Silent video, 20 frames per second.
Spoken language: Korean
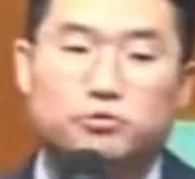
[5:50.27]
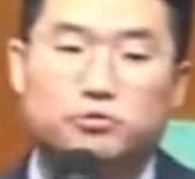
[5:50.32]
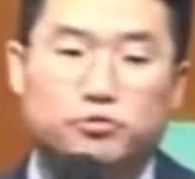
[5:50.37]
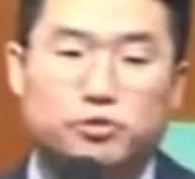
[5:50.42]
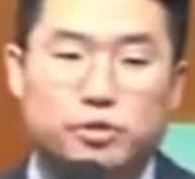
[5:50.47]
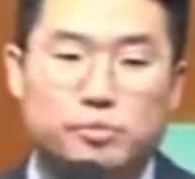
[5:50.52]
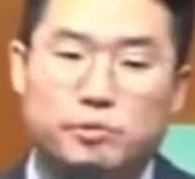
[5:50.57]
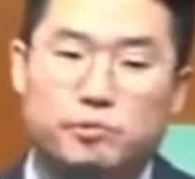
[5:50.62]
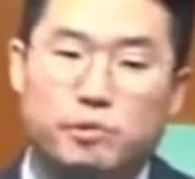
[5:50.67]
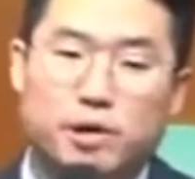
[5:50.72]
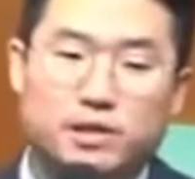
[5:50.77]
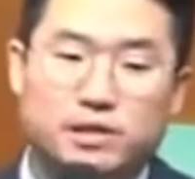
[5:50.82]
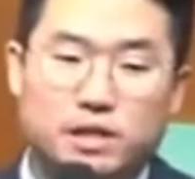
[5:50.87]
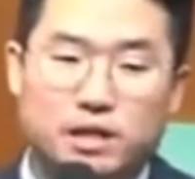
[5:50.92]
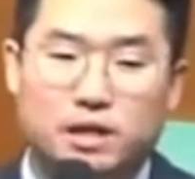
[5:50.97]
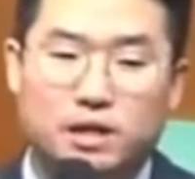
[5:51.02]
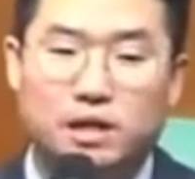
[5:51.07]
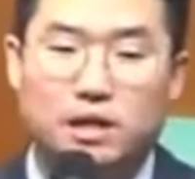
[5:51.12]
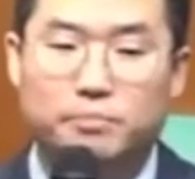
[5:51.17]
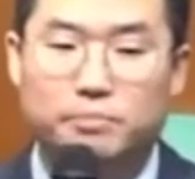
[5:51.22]
예수님이 왜
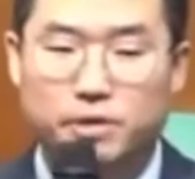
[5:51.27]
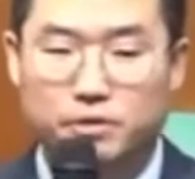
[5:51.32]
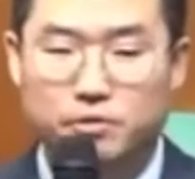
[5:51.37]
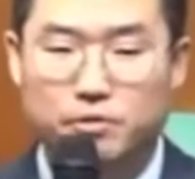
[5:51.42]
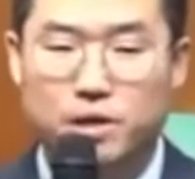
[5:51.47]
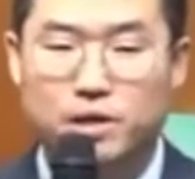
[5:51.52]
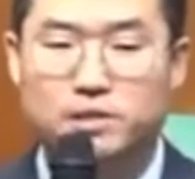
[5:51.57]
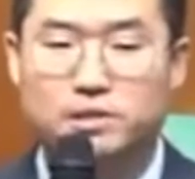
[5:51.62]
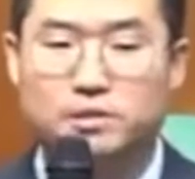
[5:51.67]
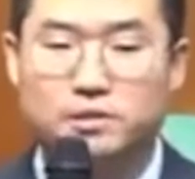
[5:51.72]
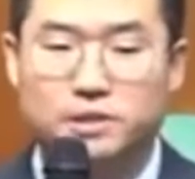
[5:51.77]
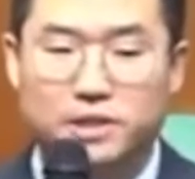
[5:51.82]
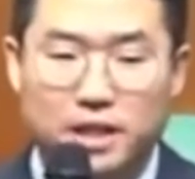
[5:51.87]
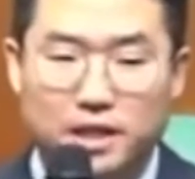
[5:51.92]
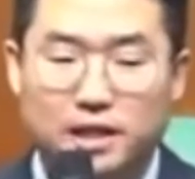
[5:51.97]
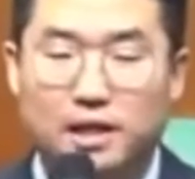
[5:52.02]
세례가 필요하죠?